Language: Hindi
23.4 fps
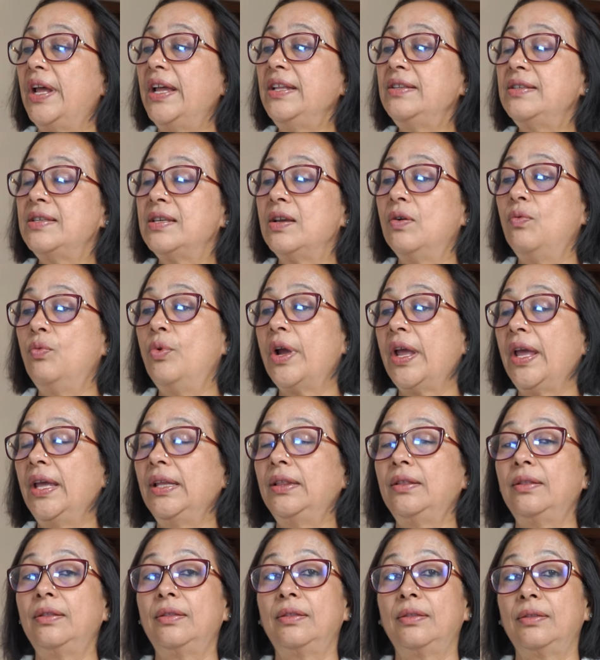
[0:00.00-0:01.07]
डेट्स है वो है
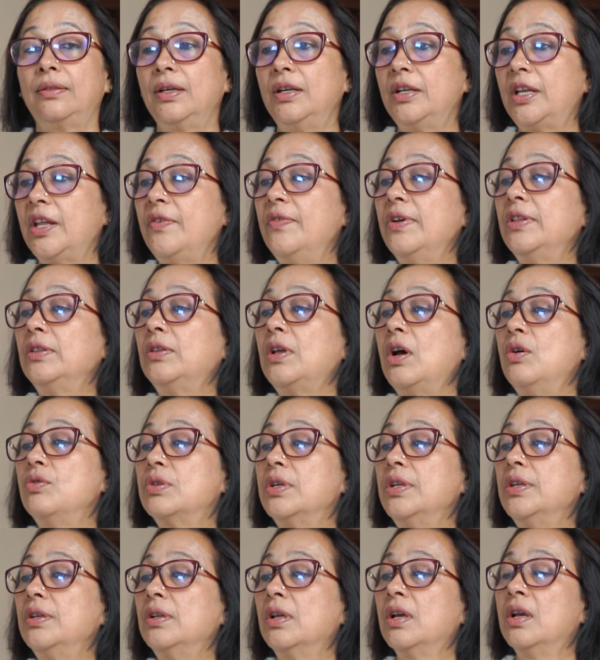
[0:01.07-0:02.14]

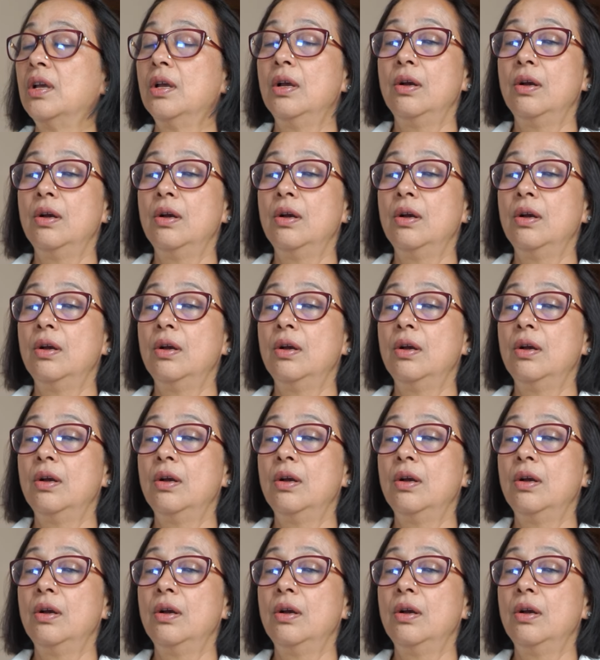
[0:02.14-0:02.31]
31,000